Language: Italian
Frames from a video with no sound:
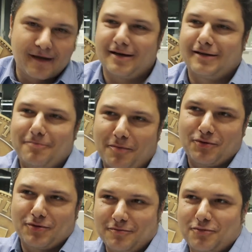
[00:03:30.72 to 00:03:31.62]
In realtà è un po'
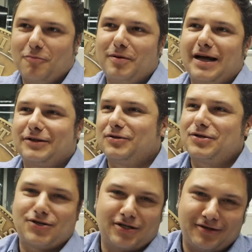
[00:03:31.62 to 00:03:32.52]
più complicato
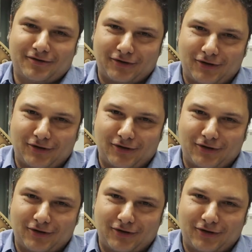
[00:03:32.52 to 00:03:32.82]
così, c'è dentro